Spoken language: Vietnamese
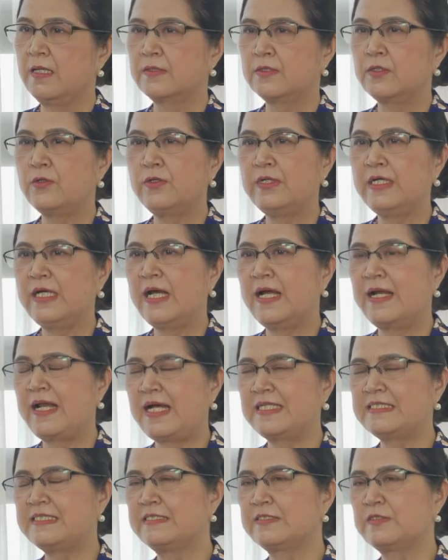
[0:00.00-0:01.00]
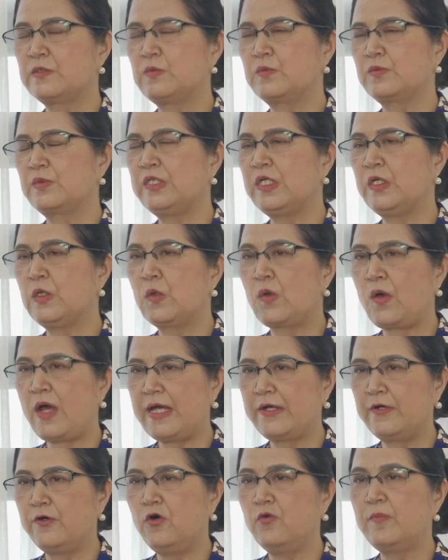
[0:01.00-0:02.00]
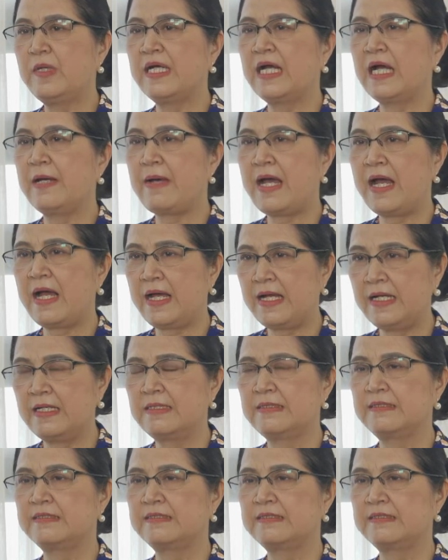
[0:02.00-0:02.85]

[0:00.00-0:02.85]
Tôi đã sử dụng nhiều loại omega ba